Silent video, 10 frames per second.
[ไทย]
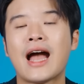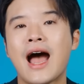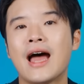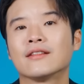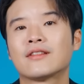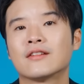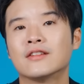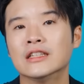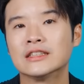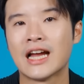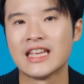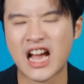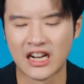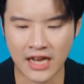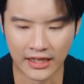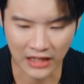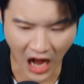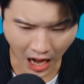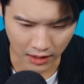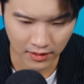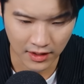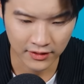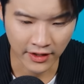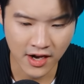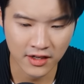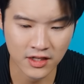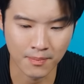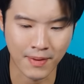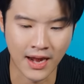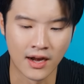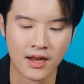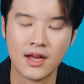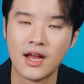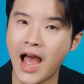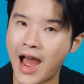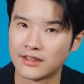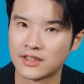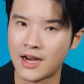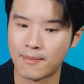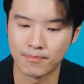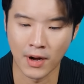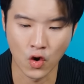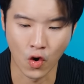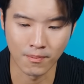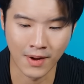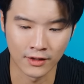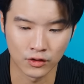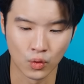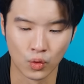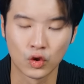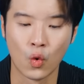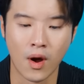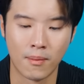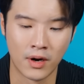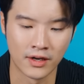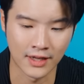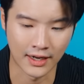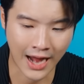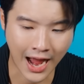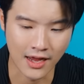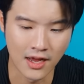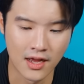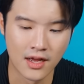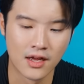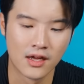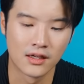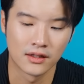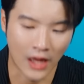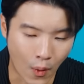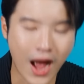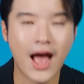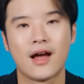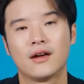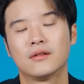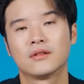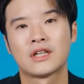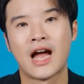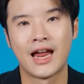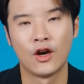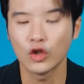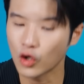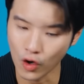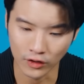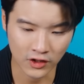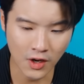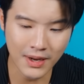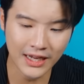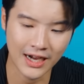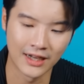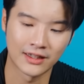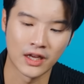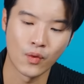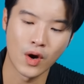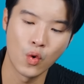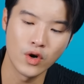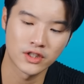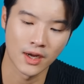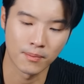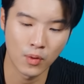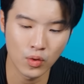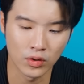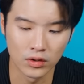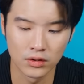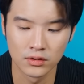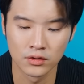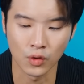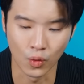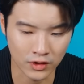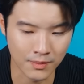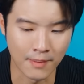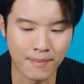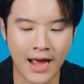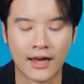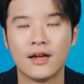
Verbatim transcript: การตัดสินใจอย่างเด็ดขาดในเรื่องที่จำเป็นอาจจะนำประโยชน์มาสู่ตัวบริษัทได้แต่ว่าการลดคนก็ไม่ได้การันตีว่าหุ้นจะพุ่งสูงเสมอไป